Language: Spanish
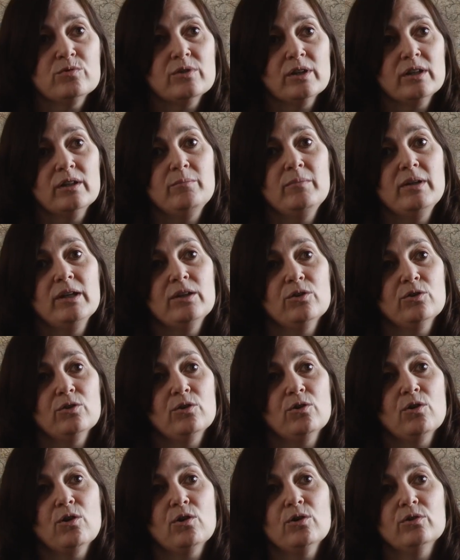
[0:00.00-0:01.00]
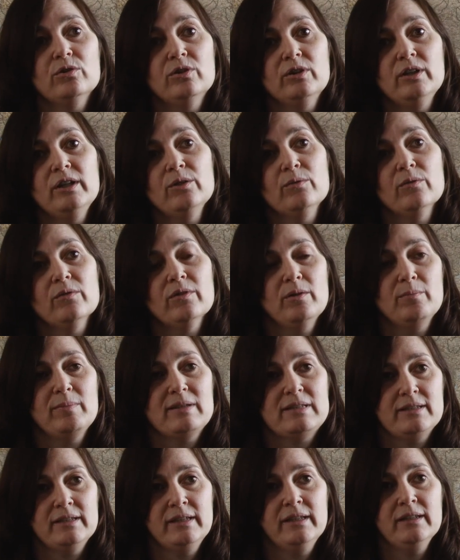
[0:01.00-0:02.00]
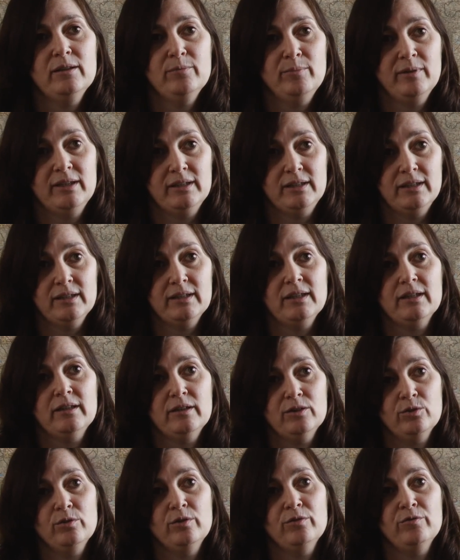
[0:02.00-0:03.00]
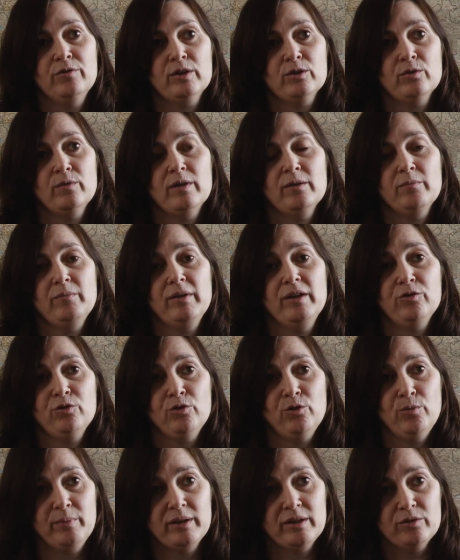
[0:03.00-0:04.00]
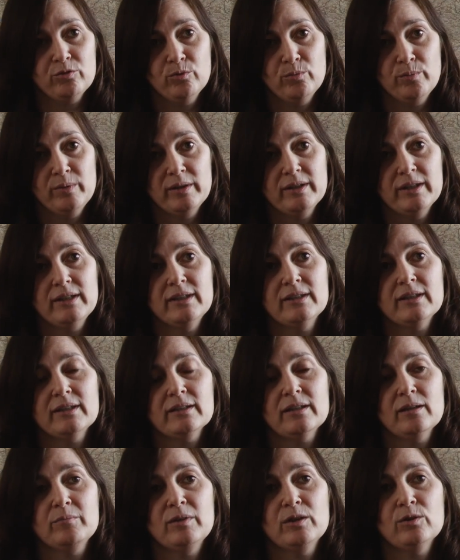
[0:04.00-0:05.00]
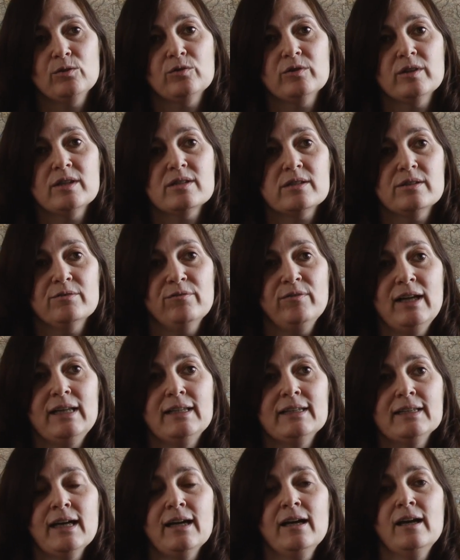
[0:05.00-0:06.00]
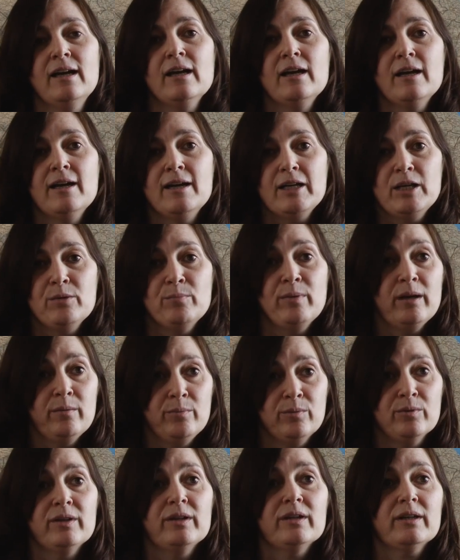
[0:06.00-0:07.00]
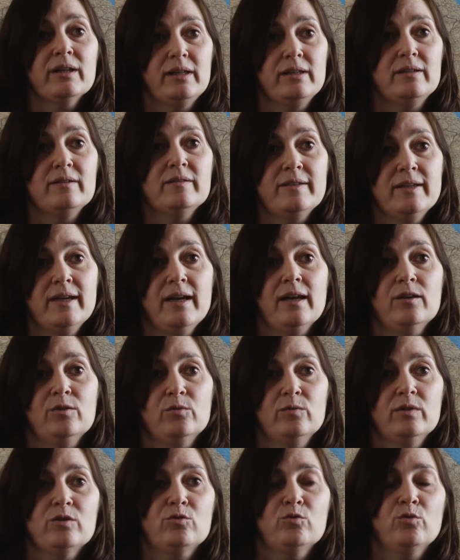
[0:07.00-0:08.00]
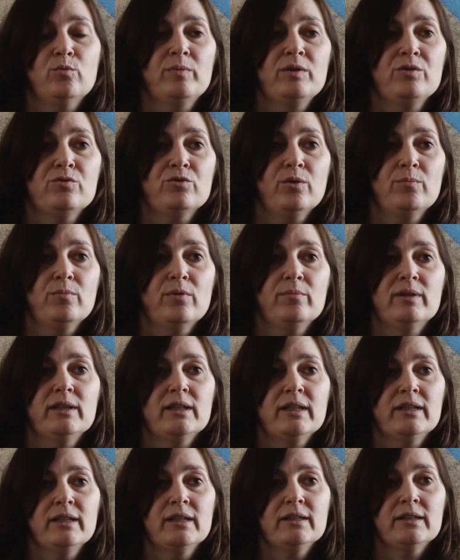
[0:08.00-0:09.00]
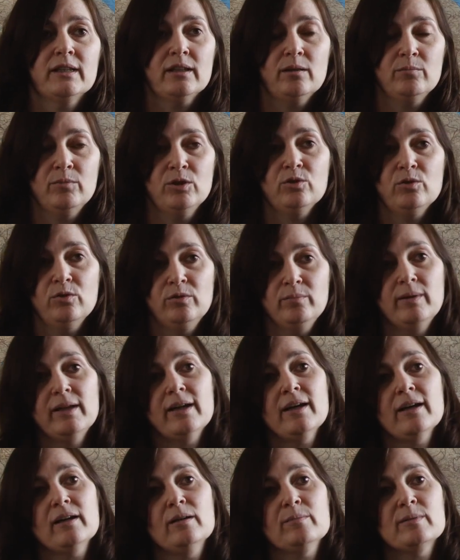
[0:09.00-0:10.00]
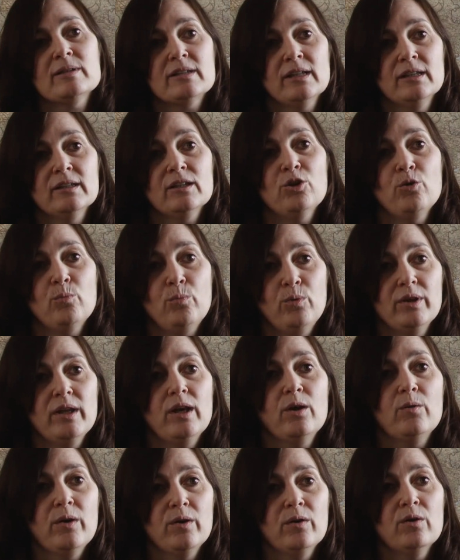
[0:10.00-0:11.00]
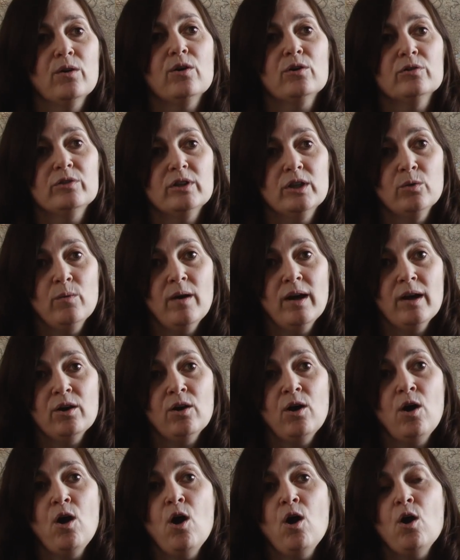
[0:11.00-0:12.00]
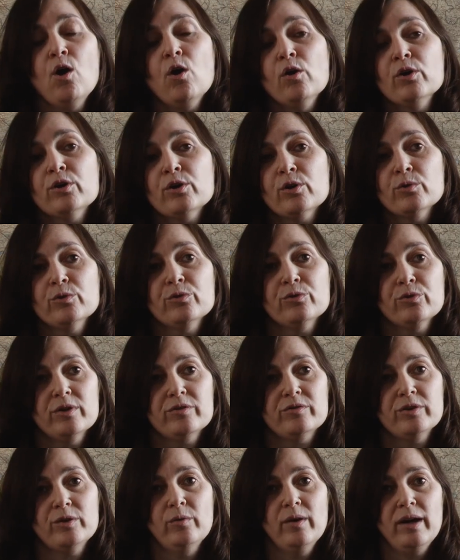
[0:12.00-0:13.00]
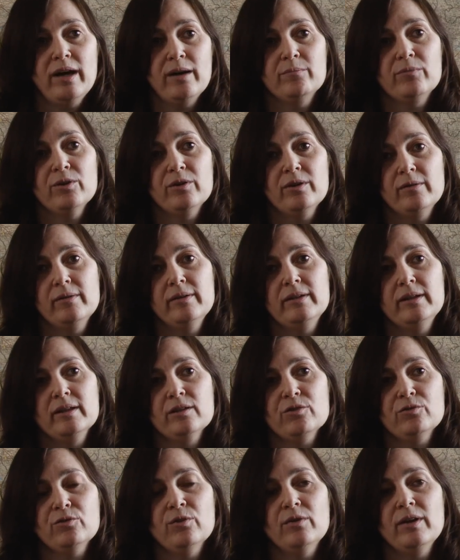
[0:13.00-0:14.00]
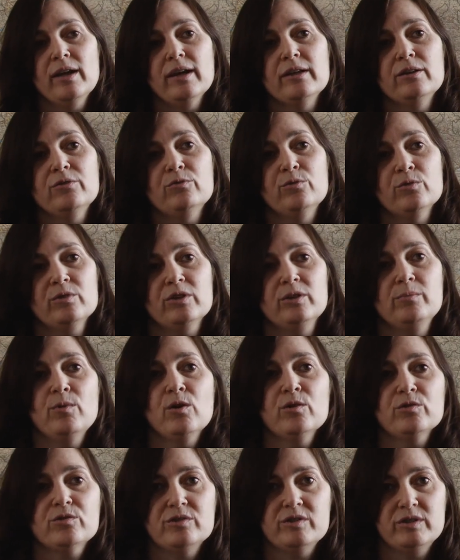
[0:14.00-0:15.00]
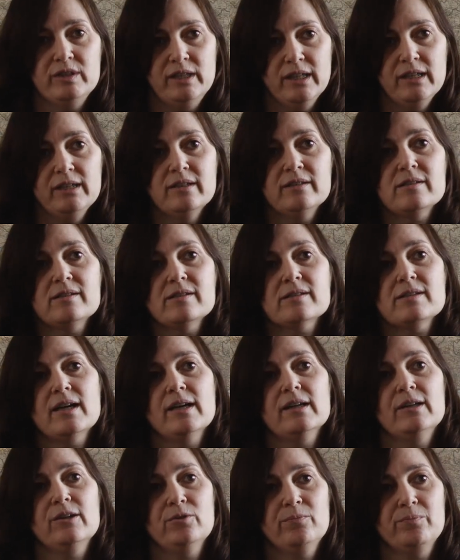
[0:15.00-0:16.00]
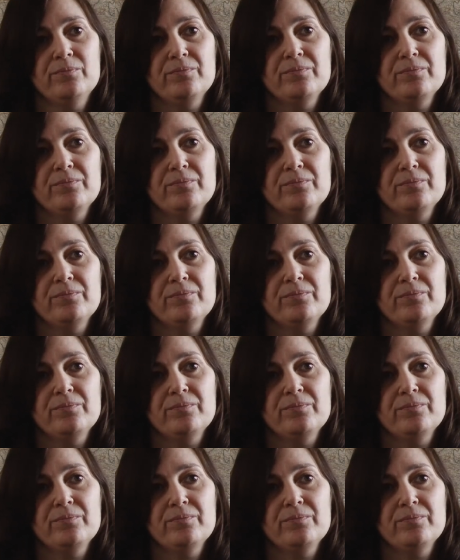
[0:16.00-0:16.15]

seguimiento continuo del paciente para detectar estos efectos adversos, para suspender el tratamiento si hace falta y para poder reiniciarlo. Una suspensión momentánea del tratamiento no implica que el paciente no pueda luego continuarlo o incluso hacer un cambio de metnidazol a nifurtimox si es necesario.